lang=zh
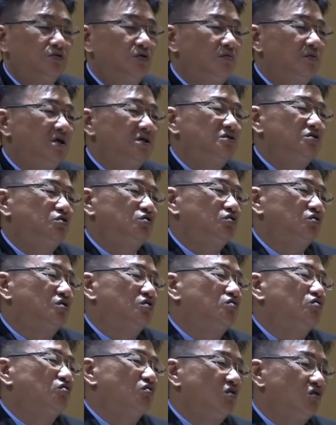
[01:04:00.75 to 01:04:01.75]
我们
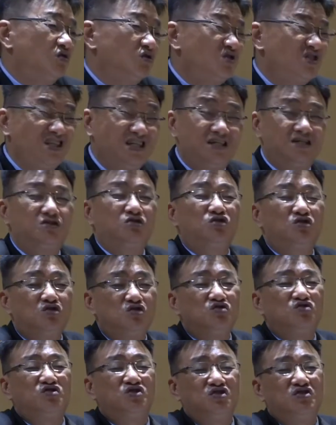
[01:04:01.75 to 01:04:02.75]
所活着
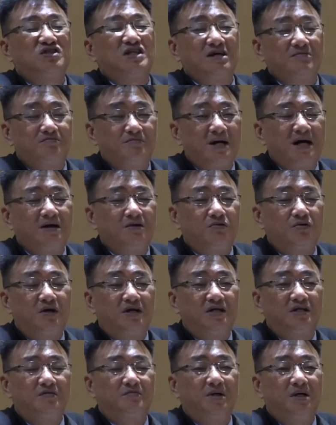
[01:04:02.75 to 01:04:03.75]
都是在败
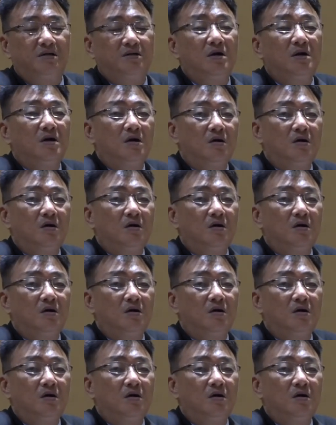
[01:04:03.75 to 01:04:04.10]
坏里面，